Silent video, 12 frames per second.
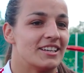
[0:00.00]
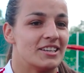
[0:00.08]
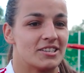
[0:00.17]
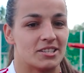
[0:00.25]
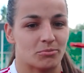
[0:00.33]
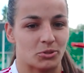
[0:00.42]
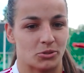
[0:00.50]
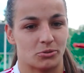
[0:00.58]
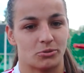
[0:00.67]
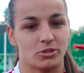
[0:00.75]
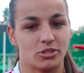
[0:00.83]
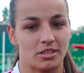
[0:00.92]
Самый
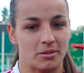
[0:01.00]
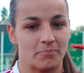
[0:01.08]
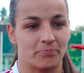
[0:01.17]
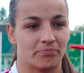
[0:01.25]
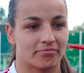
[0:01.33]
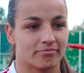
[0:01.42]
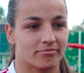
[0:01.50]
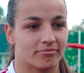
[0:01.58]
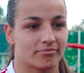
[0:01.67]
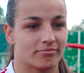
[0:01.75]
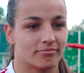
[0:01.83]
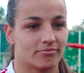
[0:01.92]
сложный?
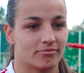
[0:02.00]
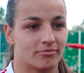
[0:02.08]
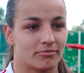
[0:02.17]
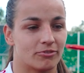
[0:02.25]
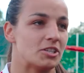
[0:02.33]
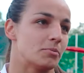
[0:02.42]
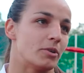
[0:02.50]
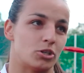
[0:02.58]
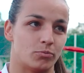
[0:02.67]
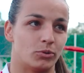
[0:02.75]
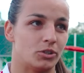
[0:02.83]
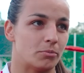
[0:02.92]
Весь
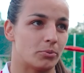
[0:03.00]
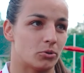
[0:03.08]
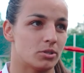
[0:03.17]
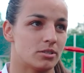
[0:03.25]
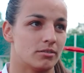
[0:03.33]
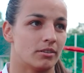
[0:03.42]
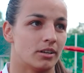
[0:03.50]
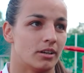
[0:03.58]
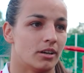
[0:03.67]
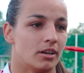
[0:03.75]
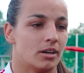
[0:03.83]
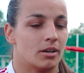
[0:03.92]
матч был непрост,
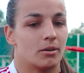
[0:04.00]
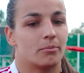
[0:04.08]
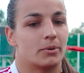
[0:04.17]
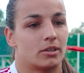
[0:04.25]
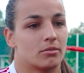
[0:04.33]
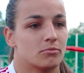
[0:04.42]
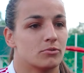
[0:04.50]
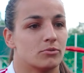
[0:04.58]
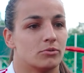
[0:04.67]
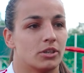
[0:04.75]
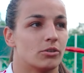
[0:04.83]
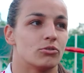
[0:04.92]

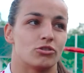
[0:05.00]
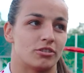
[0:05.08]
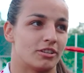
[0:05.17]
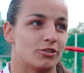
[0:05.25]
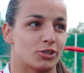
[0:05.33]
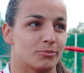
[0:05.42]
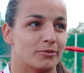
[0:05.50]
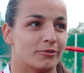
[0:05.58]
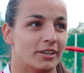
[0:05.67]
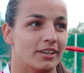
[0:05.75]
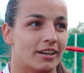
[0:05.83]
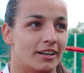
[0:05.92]
поэтому я очень рада, что мы
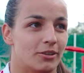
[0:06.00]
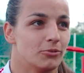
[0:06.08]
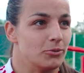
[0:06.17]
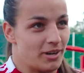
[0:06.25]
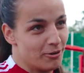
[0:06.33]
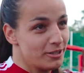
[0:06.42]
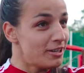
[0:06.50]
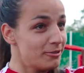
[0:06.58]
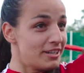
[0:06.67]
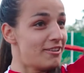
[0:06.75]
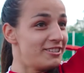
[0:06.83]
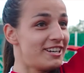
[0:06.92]
выиграли. Ура, ура,
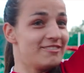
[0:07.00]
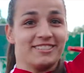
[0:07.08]
ура, ура.